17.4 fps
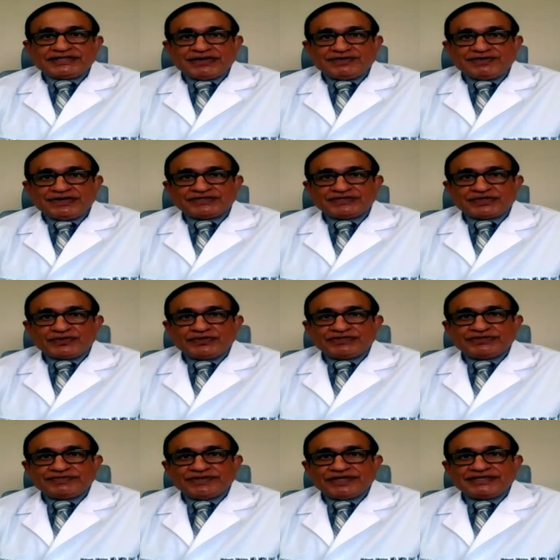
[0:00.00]
తర్వాత
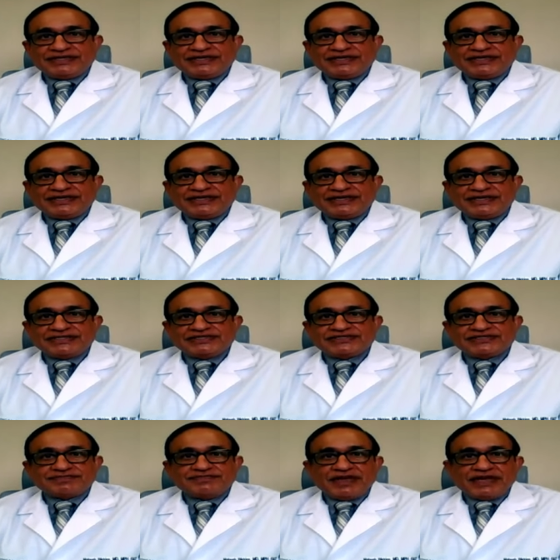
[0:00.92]
కొంతమందికి
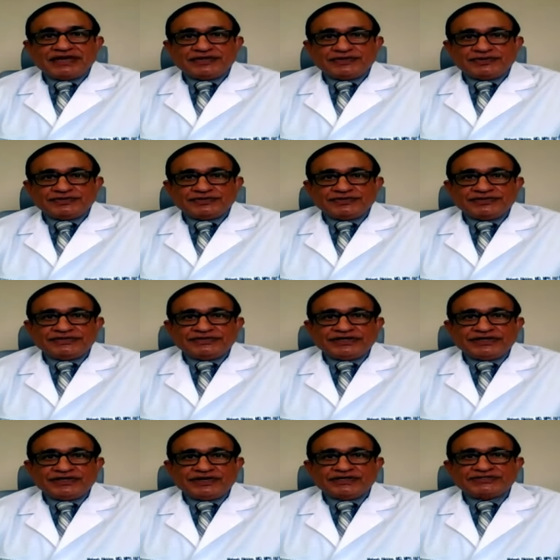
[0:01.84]
స్మెల్
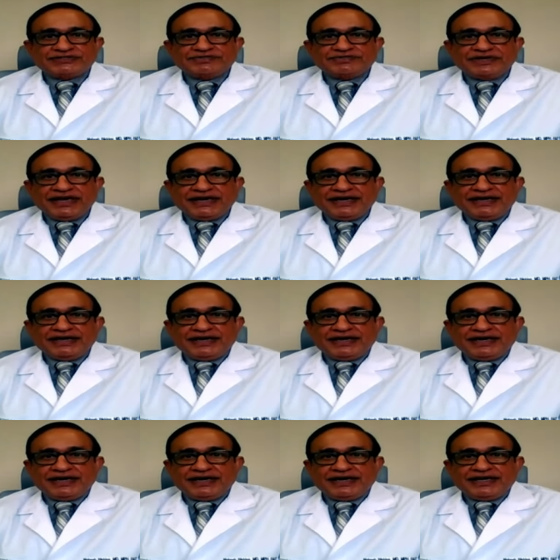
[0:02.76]
ఇనాస్మియా
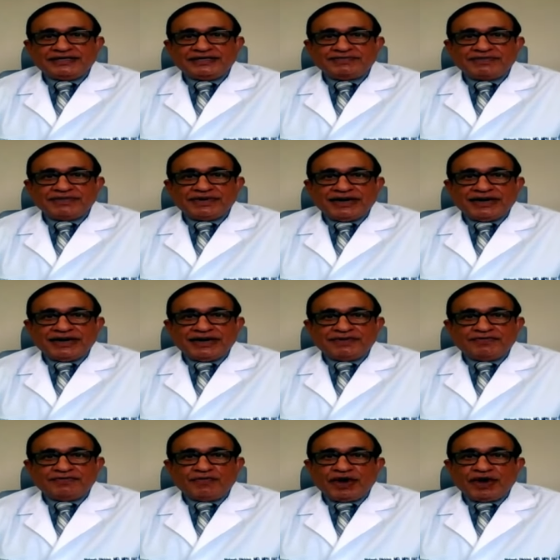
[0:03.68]
ఆ
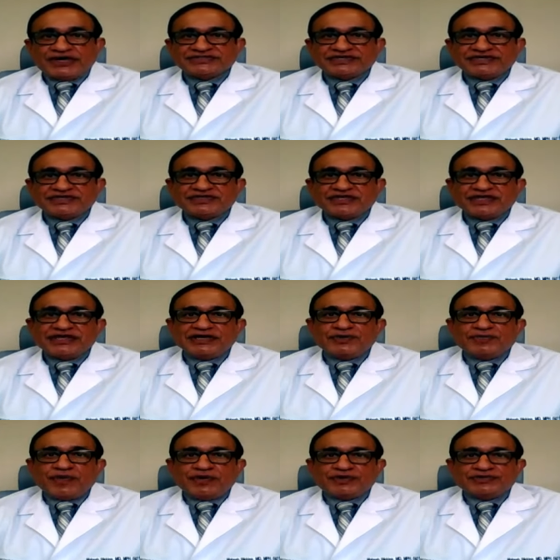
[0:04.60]
వాసన
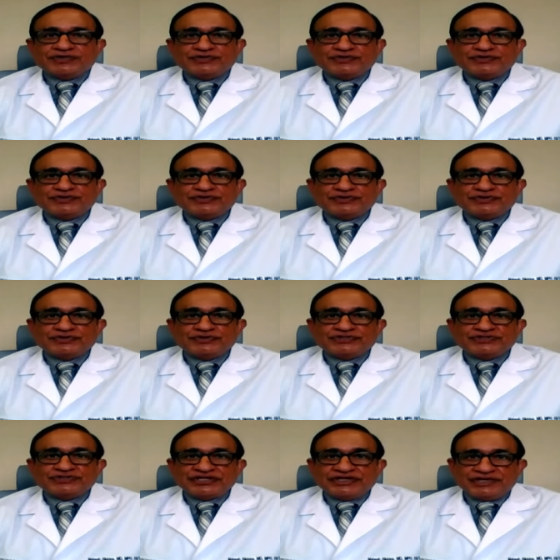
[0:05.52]
తెలియకపోవటం
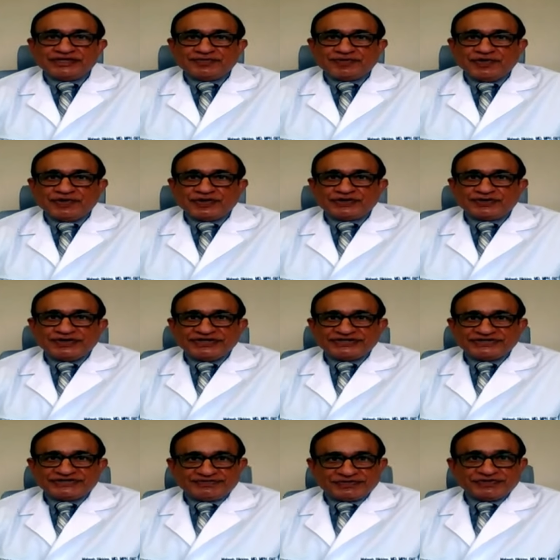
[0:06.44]
రుచి తెలియకపోవటం అనే
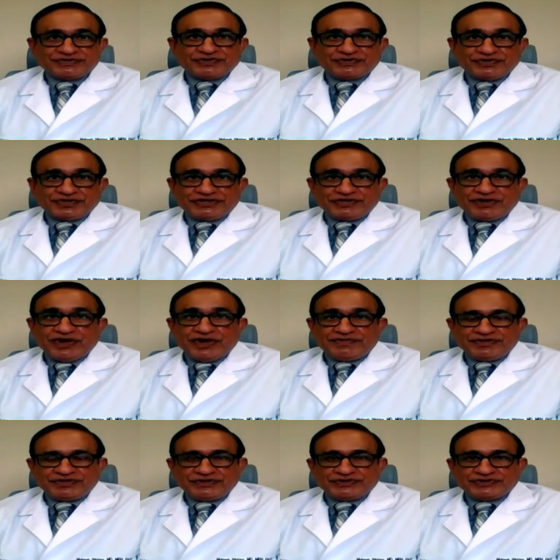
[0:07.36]
సిమ్టమ్స్ కూడా
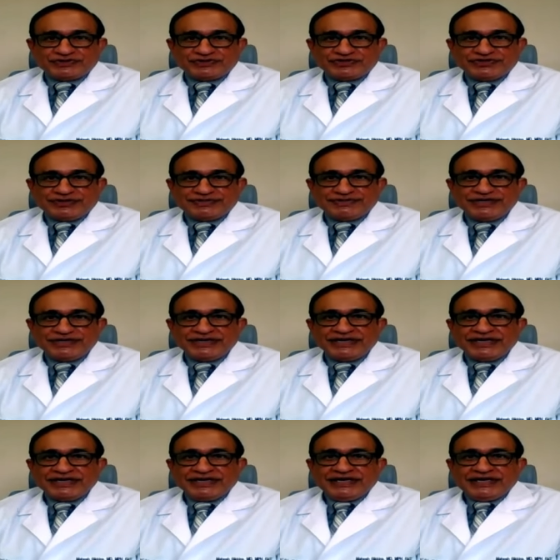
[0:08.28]
కామన్గా చూస్తాం
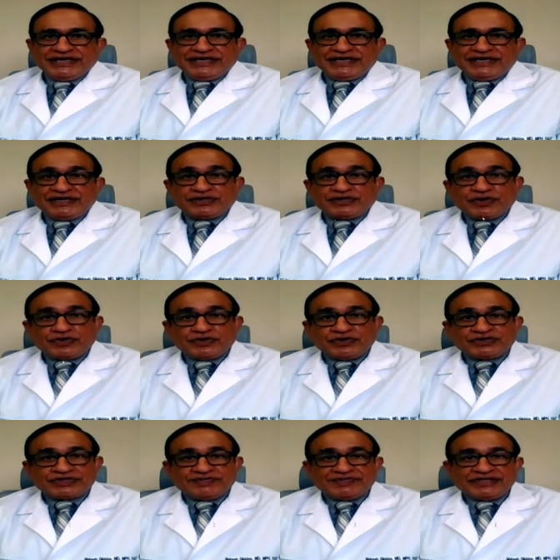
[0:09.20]
ఇంకో
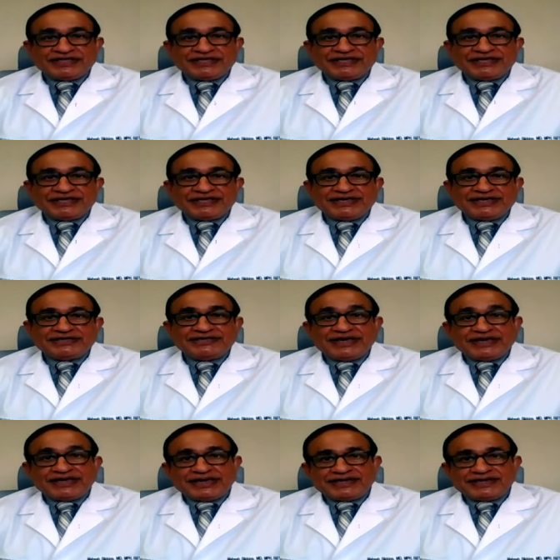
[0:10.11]
కొంతమందికి
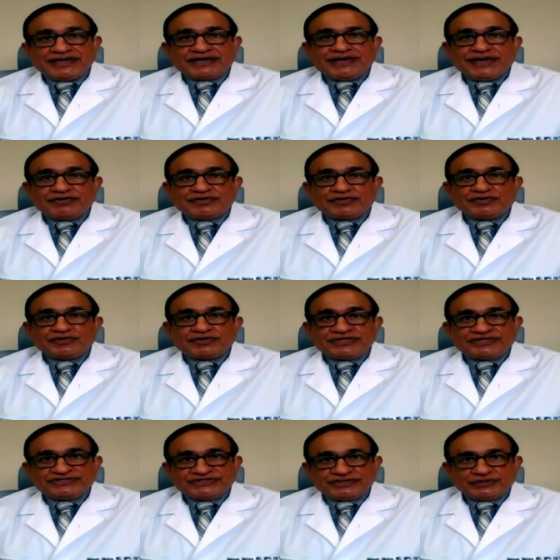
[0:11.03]
డయేరియా రావటం
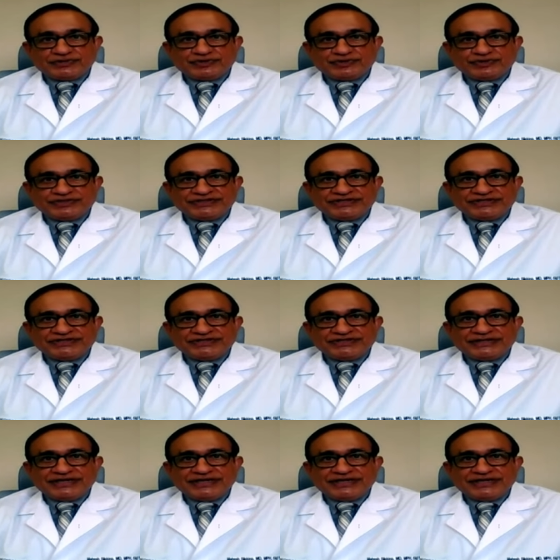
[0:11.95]
కూడా జరుగుతుంది